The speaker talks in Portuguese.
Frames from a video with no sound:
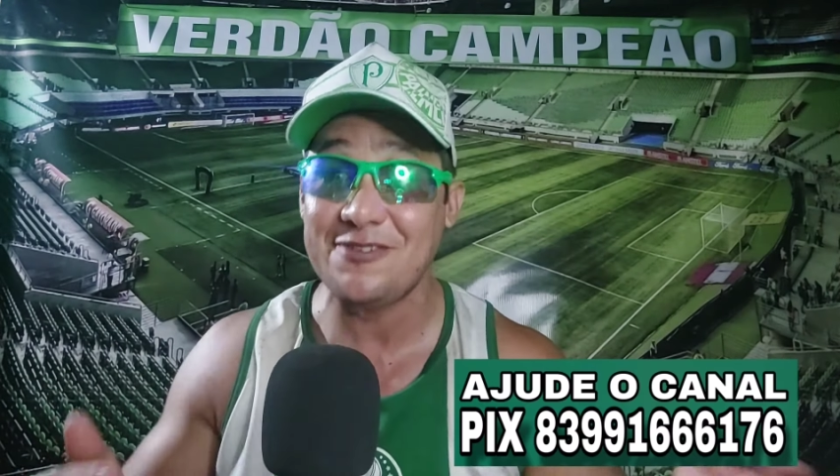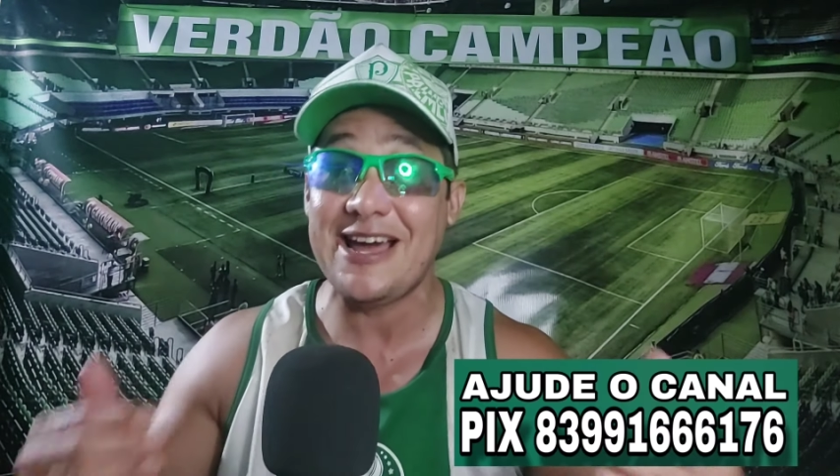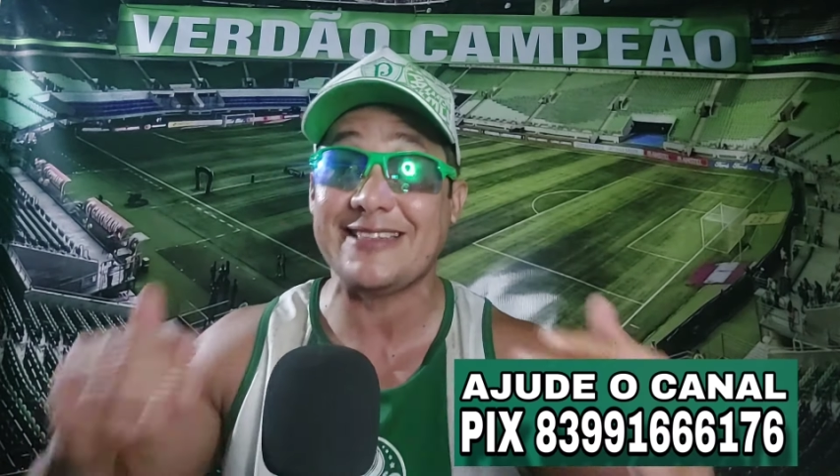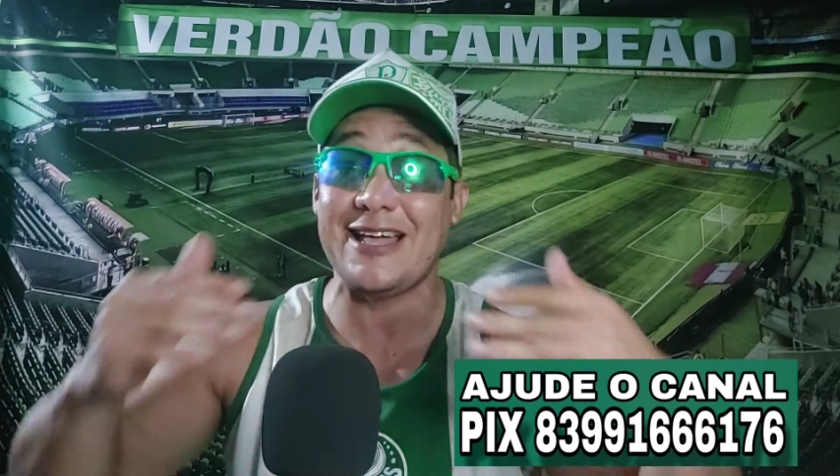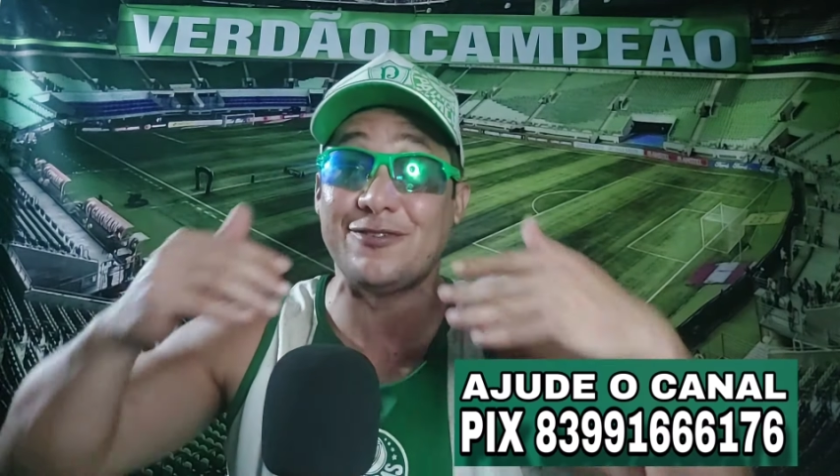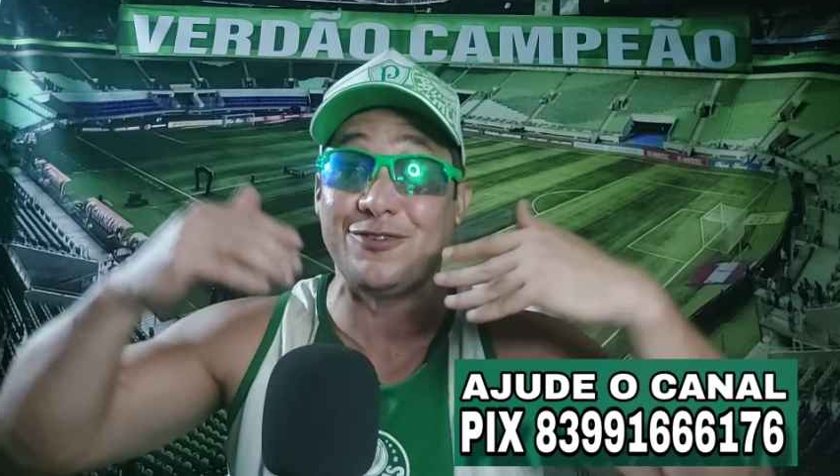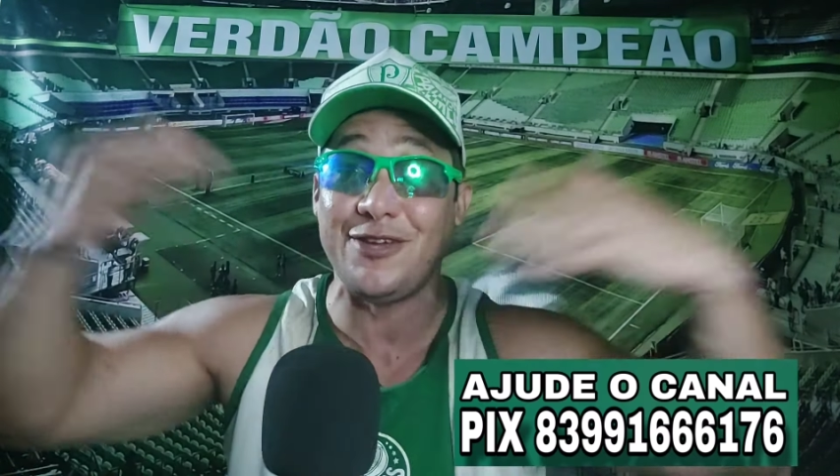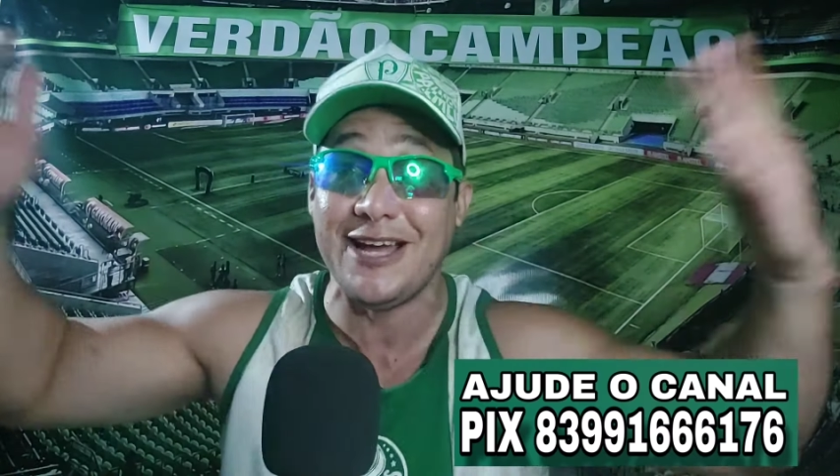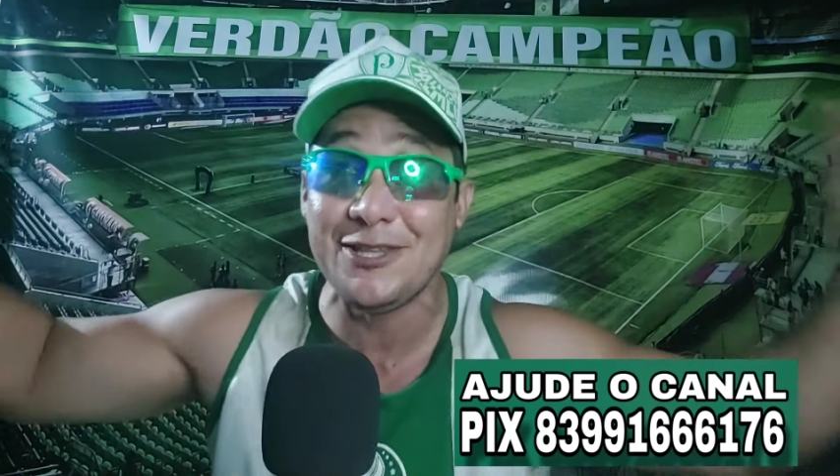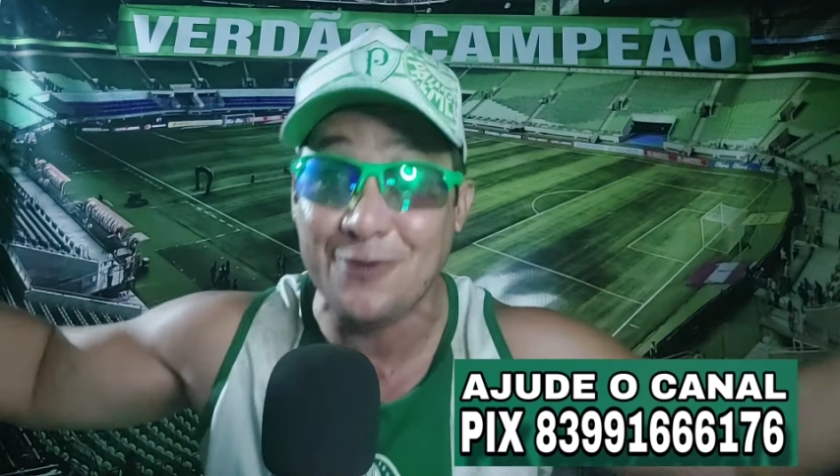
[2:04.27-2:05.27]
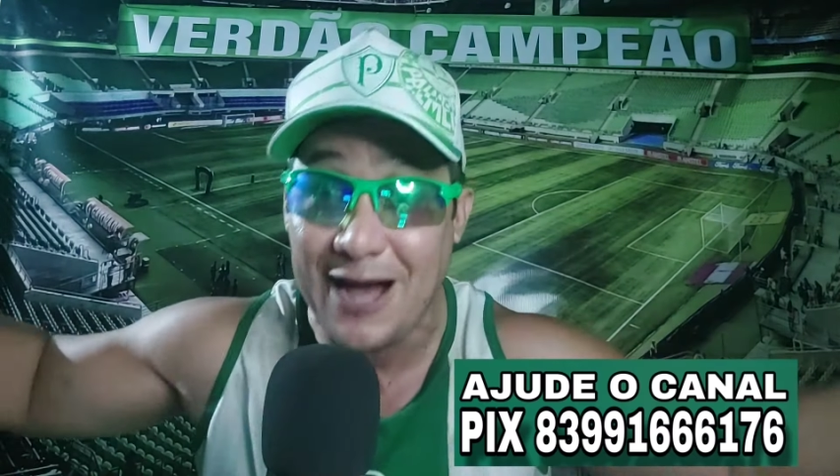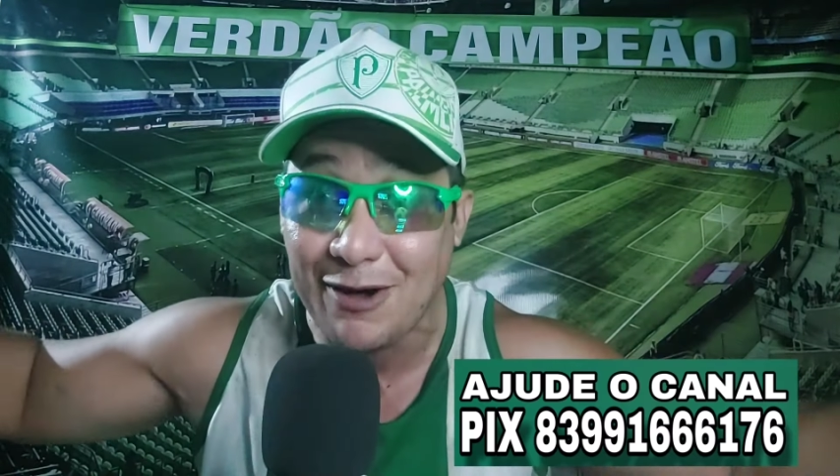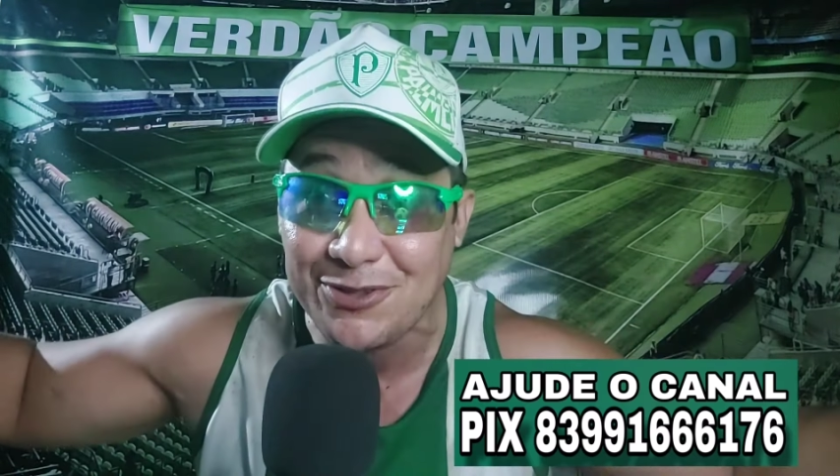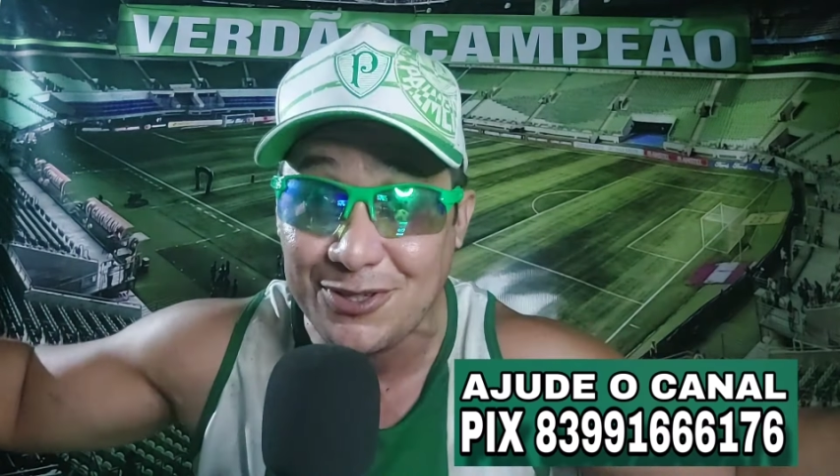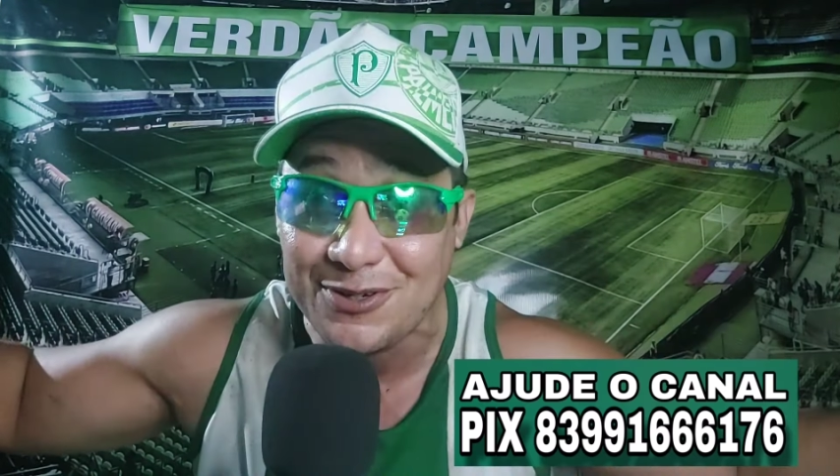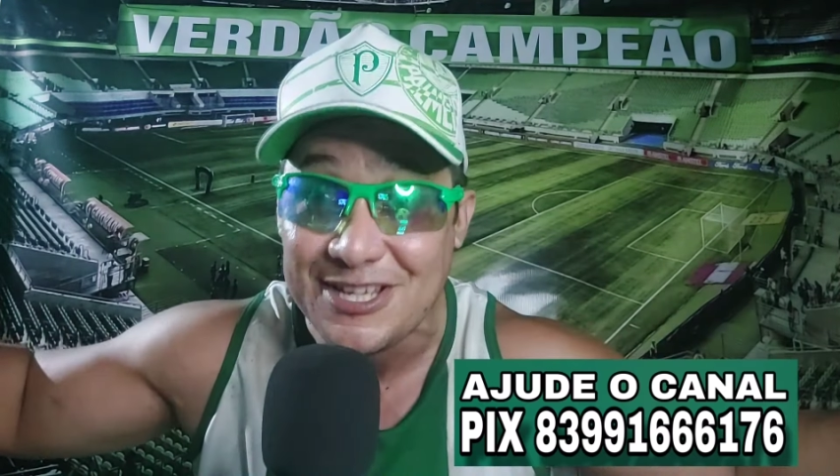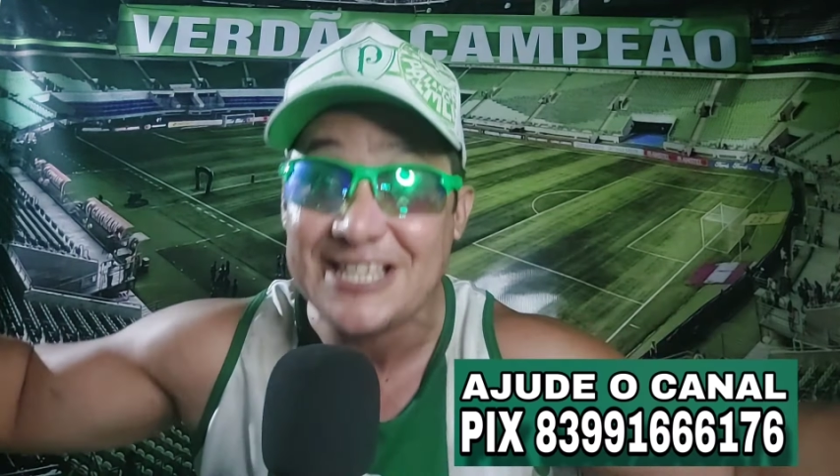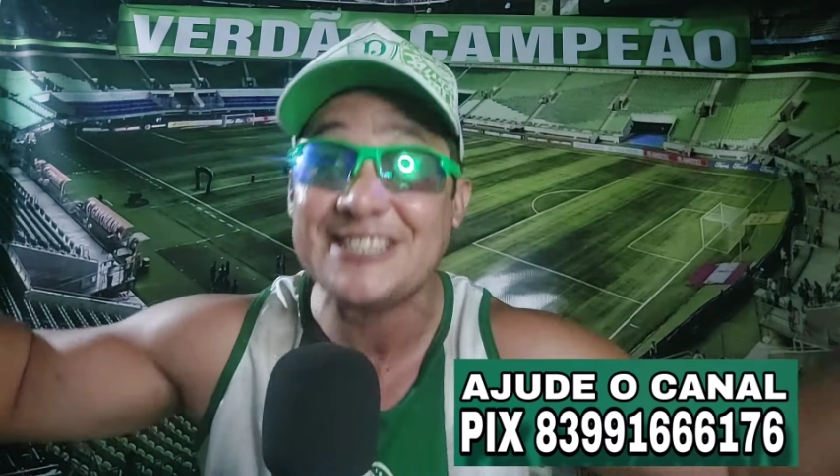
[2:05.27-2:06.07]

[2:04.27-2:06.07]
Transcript: já tá sonhando alto,